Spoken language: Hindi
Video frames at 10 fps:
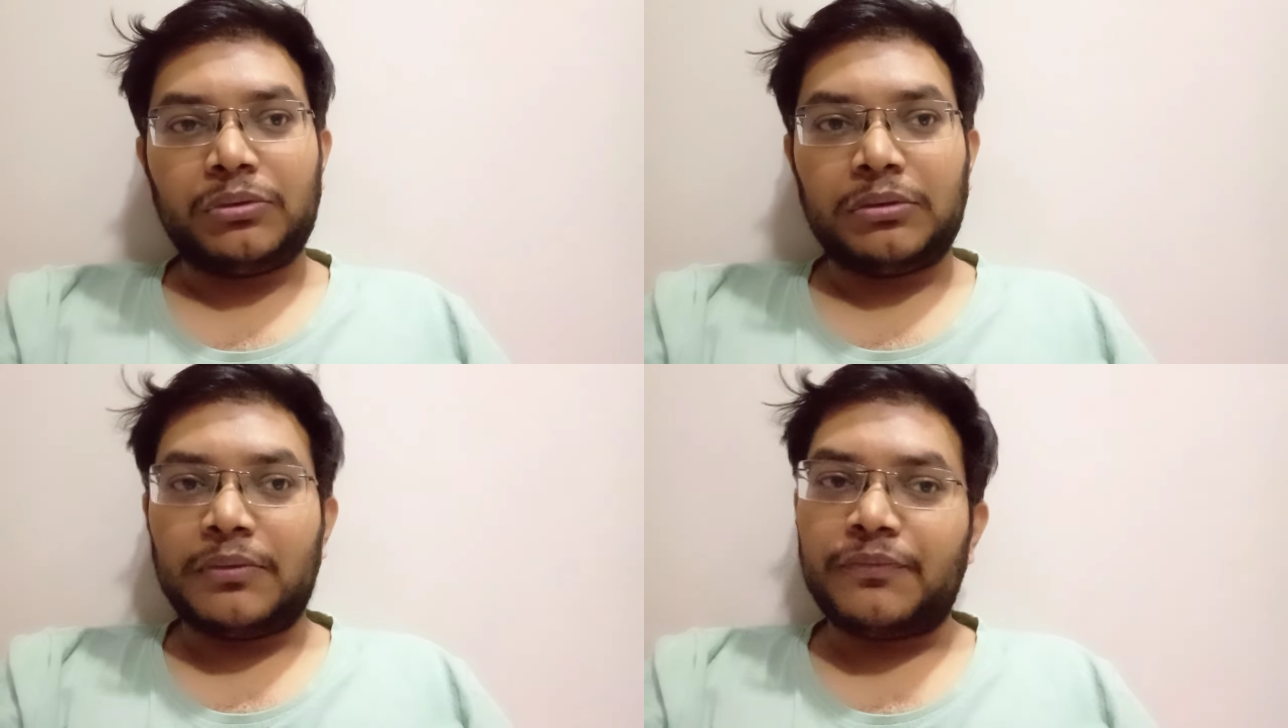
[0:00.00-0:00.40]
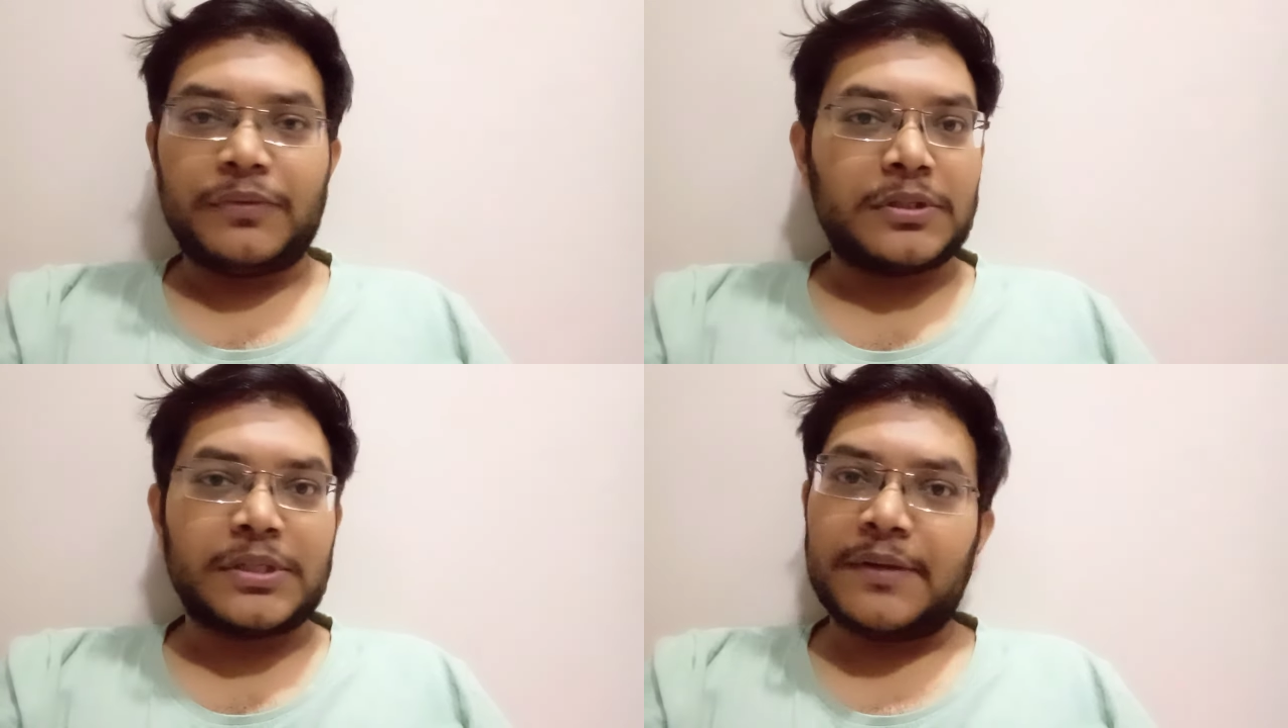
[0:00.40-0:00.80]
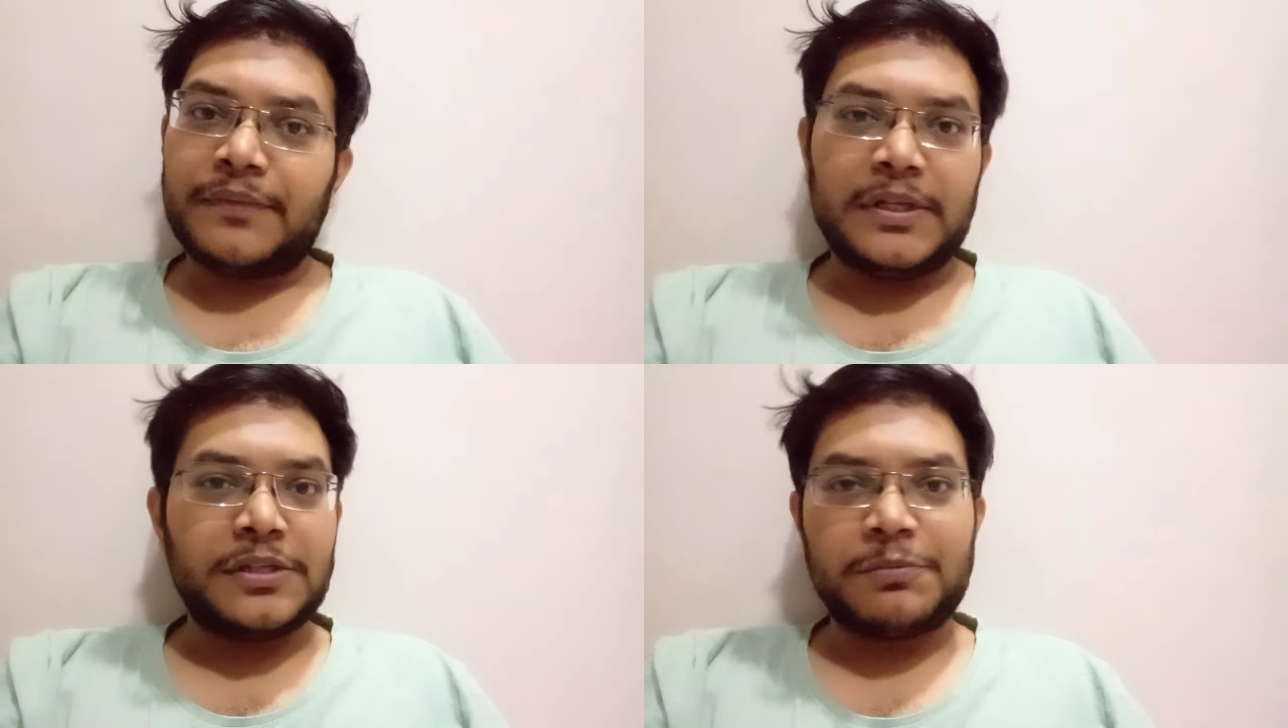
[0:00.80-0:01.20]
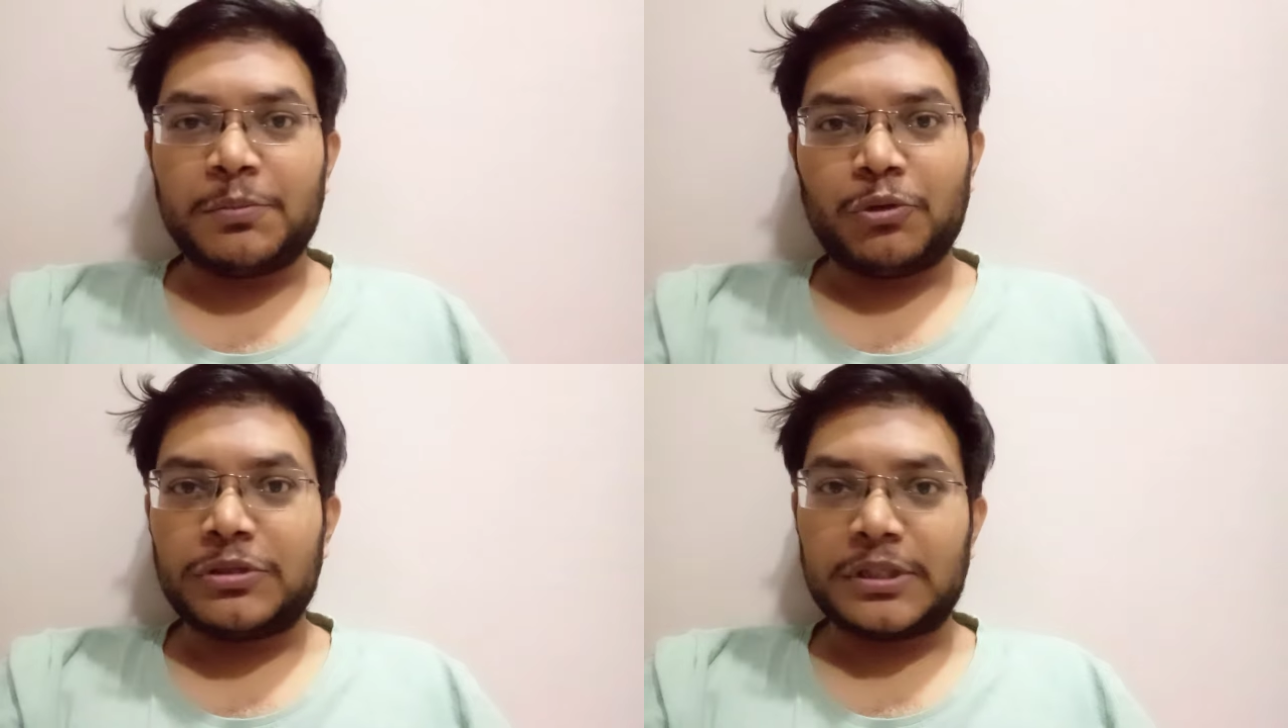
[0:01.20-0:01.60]
तो फर्स्ट डे फिनिश भी
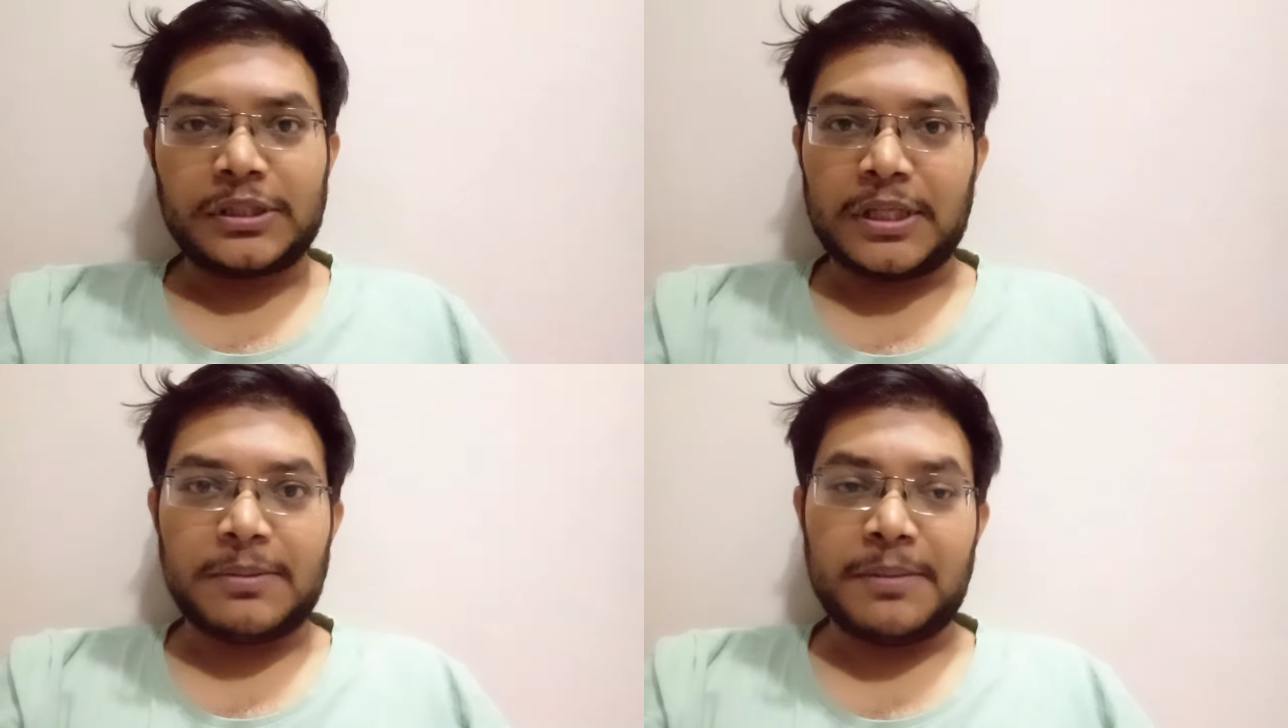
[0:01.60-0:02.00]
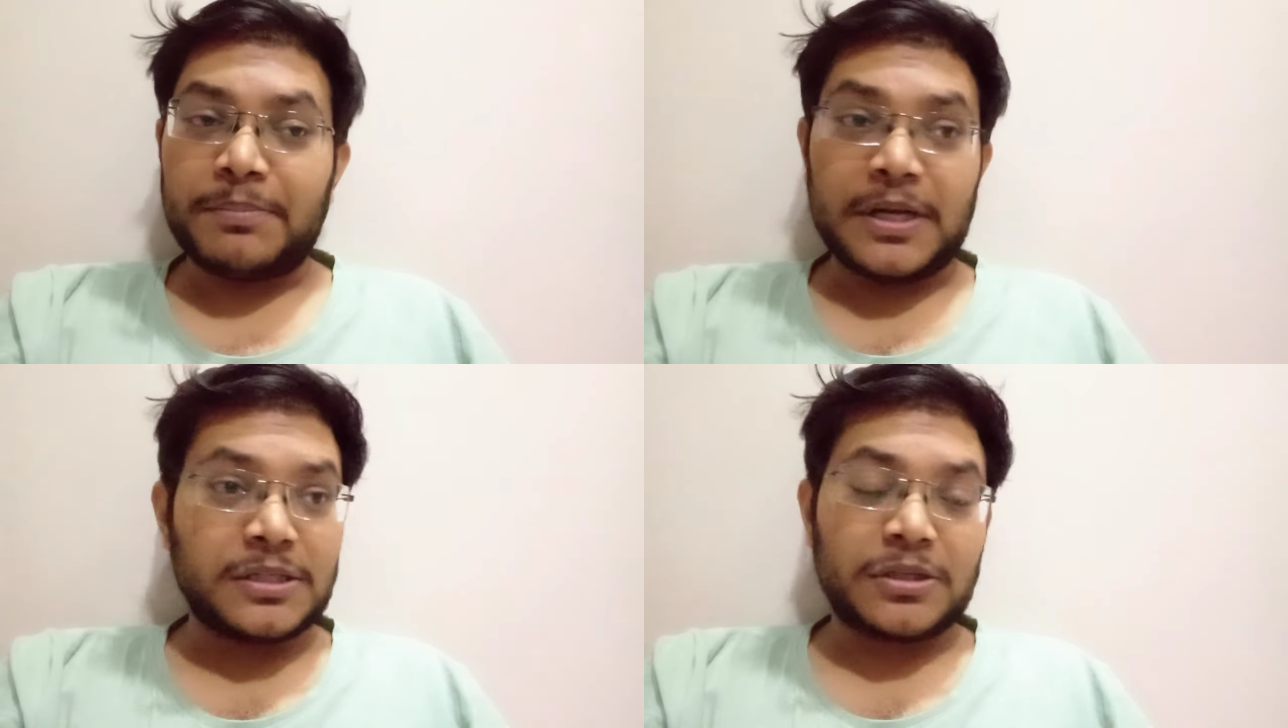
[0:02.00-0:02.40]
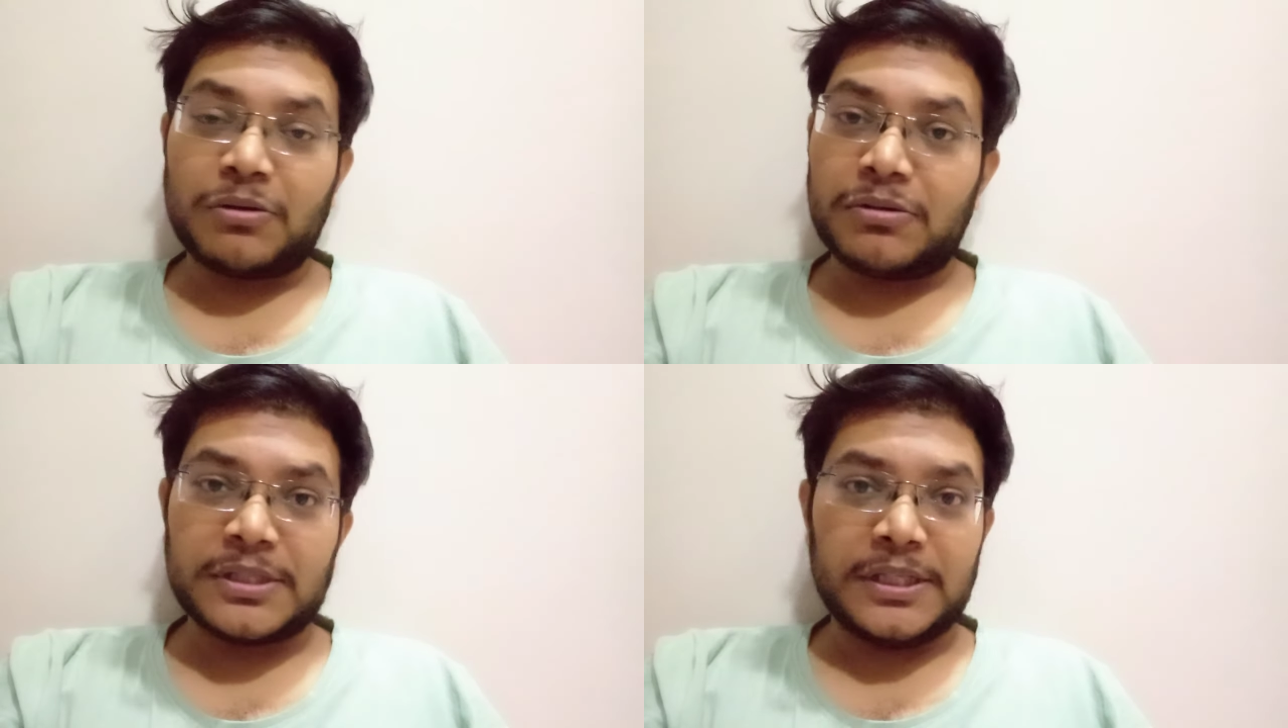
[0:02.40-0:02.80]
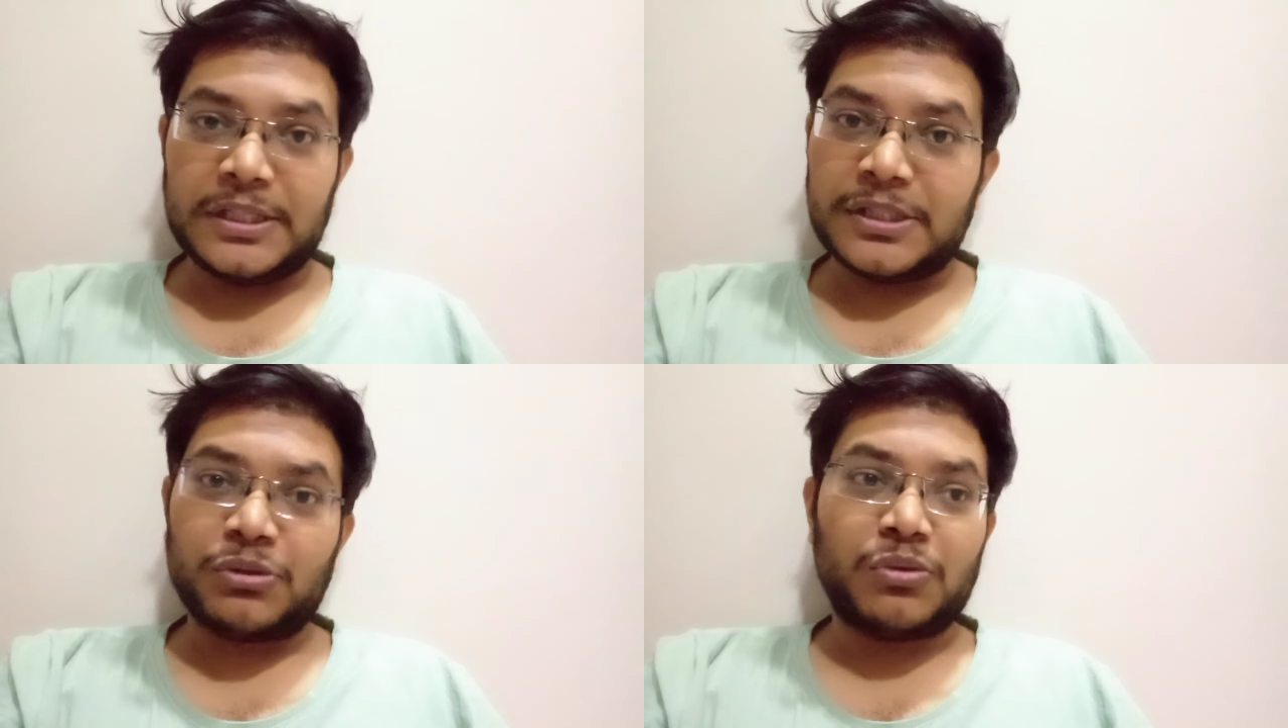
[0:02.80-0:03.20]
बोल सकते हैं भाई पाँच करोड़ से
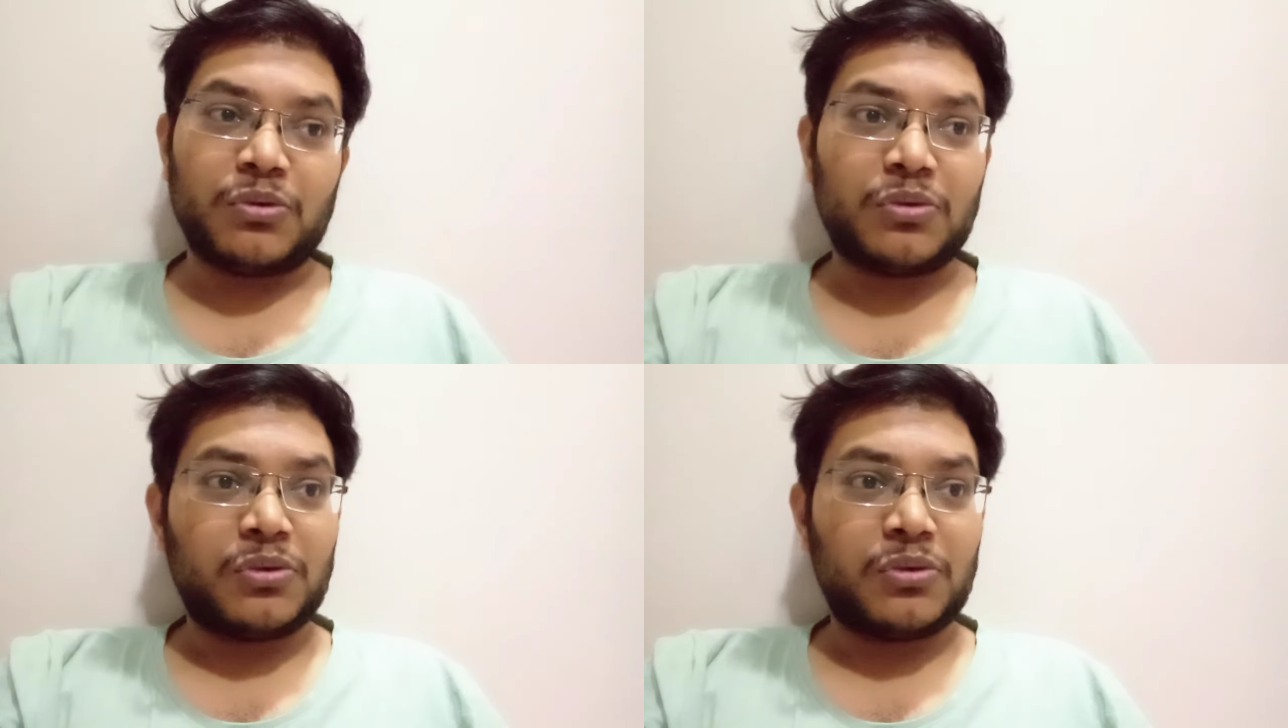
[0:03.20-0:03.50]
नीचे तो